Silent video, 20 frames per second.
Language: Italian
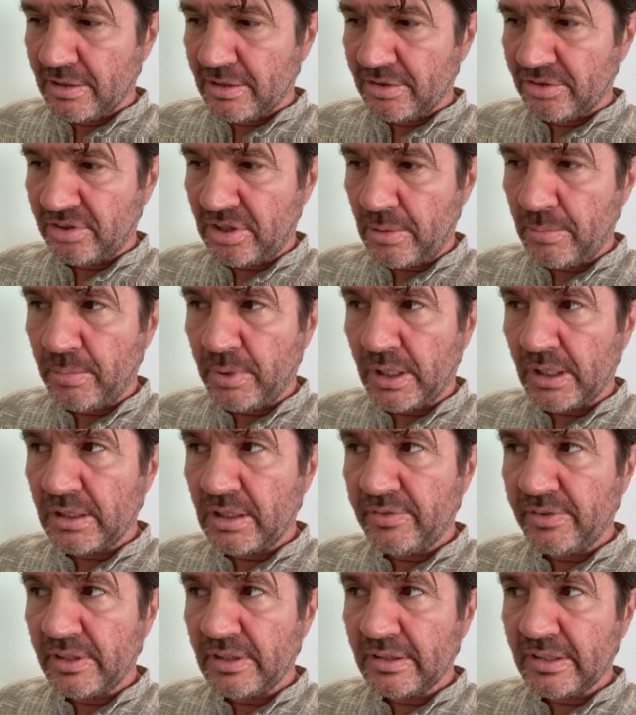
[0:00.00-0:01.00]
Sembra
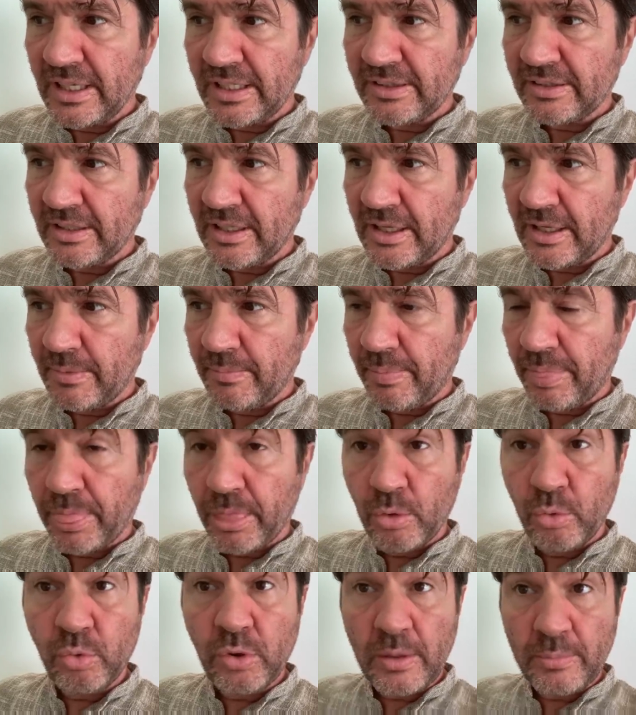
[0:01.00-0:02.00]
diventata
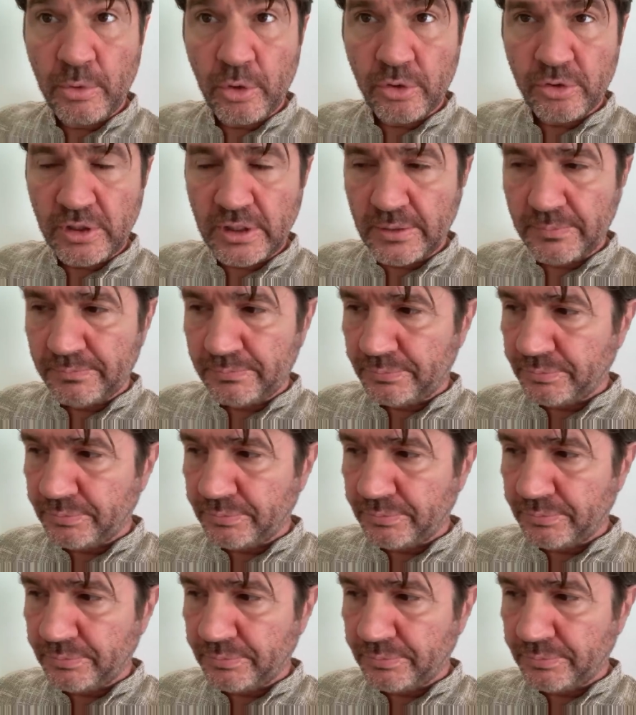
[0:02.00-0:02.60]
una moda.